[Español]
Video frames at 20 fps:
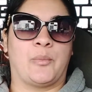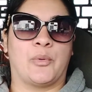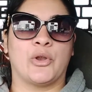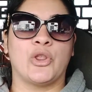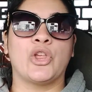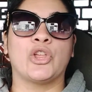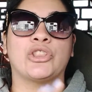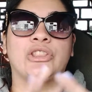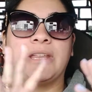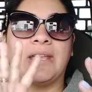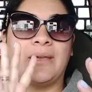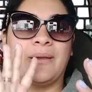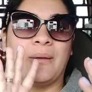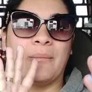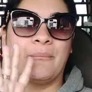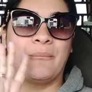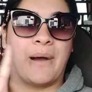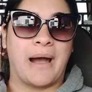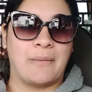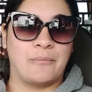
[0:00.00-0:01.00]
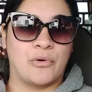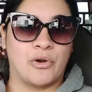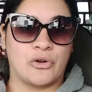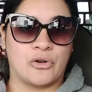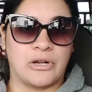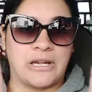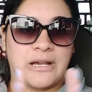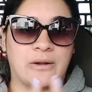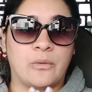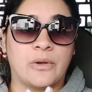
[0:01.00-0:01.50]
por dónde vamos
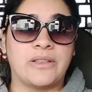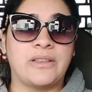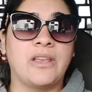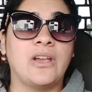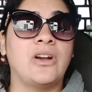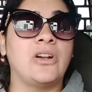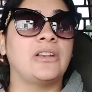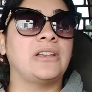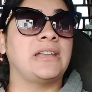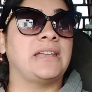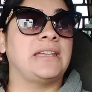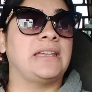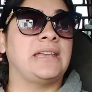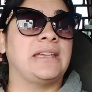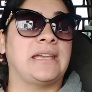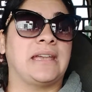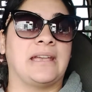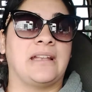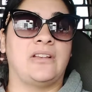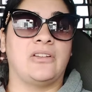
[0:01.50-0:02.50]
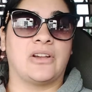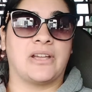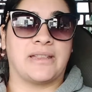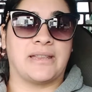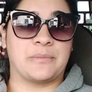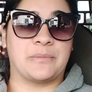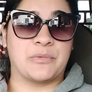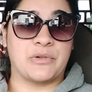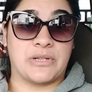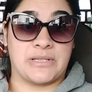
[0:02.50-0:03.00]
con la cuestión y qué es lo que
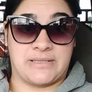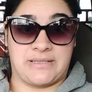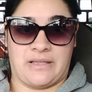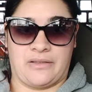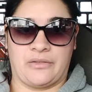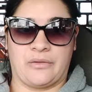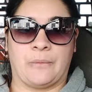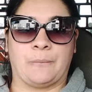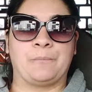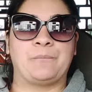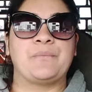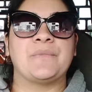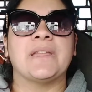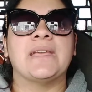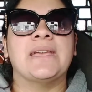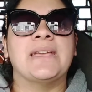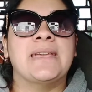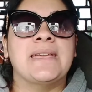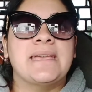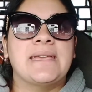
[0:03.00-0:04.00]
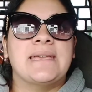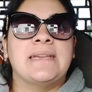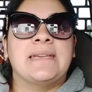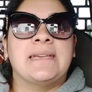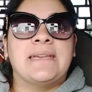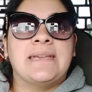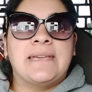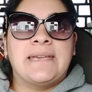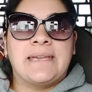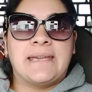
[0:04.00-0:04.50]
estamos haciendo.
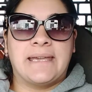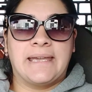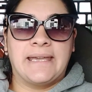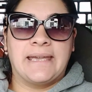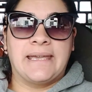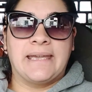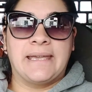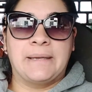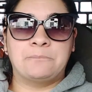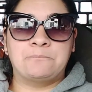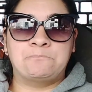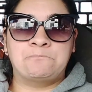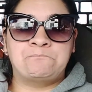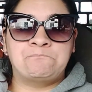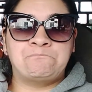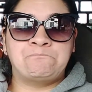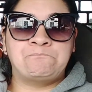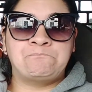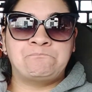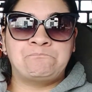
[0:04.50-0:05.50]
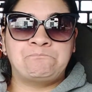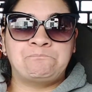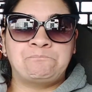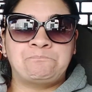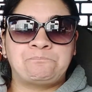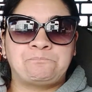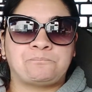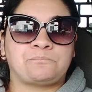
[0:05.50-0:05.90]
Em,